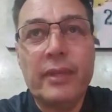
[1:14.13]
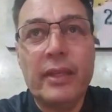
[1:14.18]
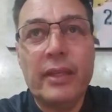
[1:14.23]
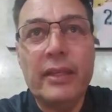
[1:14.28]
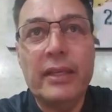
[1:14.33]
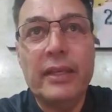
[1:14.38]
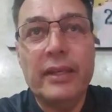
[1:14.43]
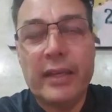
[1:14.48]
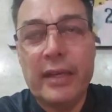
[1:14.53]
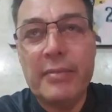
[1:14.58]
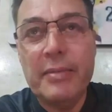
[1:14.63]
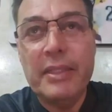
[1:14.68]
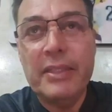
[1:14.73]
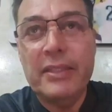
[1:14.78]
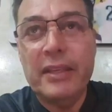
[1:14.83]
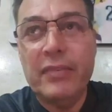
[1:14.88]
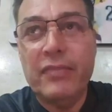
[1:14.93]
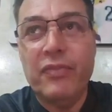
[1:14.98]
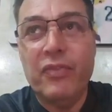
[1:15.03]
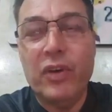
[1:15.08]
y
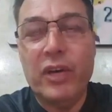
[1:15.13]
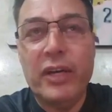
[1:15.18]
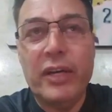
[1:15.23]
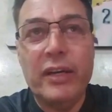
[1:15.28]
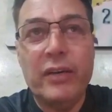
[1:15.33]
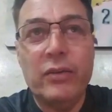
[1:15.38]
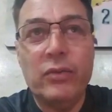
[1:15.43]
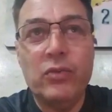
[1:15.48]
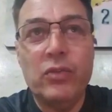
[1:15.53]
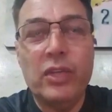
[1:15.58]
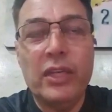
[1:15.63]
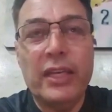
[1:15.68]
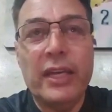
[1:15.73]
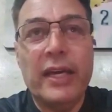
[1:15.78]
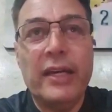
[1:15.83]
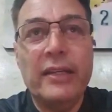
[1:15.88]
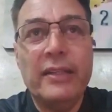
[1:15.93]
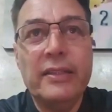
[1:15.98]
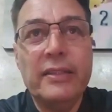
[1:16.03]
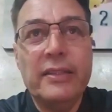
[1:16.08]
realmente fue un
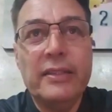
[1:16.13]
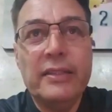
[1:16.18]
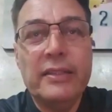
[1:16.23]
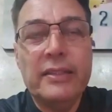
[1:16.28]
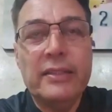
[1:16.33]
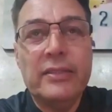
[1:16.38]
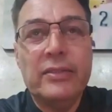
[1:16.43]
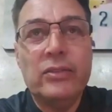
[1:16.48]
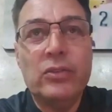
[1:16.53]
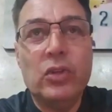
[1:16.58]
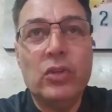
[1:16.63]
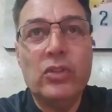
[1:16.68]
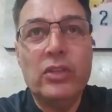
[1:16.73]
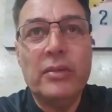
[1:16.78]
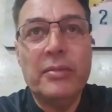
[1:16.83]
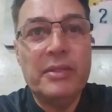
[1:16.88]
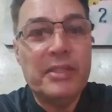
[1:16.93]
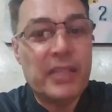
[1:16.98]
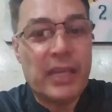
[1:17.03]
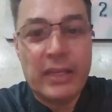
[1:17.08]
día
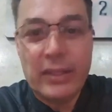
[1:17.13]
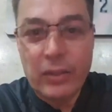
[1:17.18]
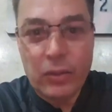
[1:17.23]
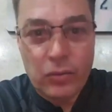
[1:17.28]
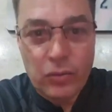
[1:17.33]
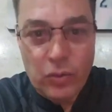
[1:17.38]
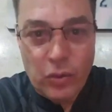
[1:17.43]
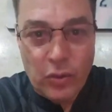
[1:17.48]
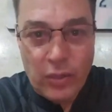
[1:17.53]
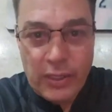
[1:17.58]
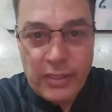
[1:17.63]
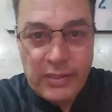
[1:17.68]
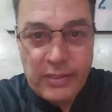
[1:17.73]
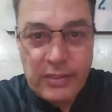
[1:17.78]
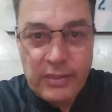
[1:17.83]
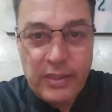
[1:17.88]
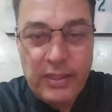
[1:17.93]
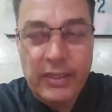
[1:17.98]
donde me salieron todas.